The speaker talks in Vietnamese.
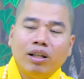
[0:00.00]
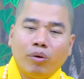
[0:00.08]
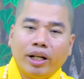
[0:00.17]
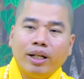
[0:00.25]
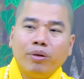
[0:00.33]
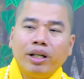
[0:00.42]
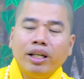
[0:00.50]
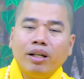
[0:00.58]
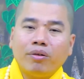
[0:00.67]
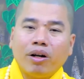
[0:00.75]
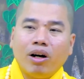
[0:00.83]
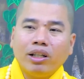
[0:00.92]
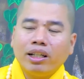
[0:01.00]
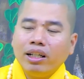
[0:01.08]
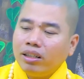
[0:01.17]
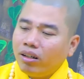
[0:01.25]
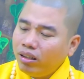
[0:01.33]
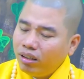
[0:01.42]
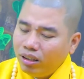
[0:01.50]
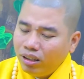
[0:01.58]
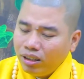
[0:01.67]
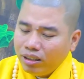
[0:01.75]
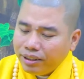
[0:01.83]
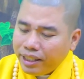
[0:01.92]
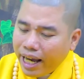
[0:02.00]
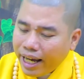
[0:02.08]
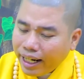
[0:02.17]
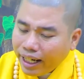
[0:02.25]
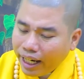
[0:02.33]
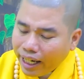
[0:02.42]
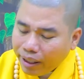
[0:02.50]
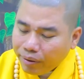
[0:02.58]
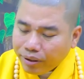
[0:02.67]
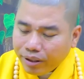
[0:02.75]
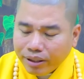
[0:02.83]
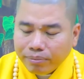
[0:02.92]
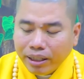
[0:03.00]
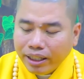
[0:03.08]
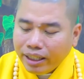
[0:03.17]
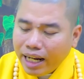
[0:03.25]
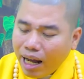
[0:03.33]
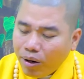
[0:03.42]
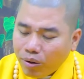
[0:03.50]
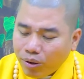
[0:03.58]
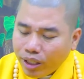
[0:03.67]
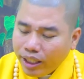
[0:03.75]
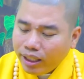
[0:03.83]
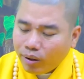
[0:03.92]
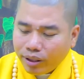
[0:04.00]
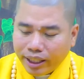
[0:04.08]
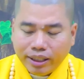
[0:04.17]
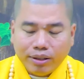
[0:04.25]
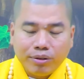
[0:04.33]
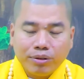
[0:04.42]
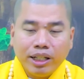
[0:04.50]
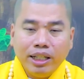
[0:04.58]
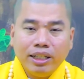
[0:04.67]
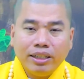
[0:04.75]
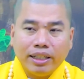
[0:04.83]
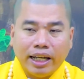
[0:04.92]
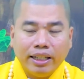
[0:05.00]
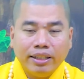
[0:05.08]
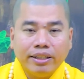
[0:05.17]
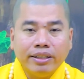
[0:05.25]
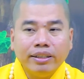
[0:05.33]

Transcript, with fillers: đầu này đầu kia đầu nọ. Như đức nói nhà đã nghèo rồi, bệnh đau còn đi đầu này đầu kia chạy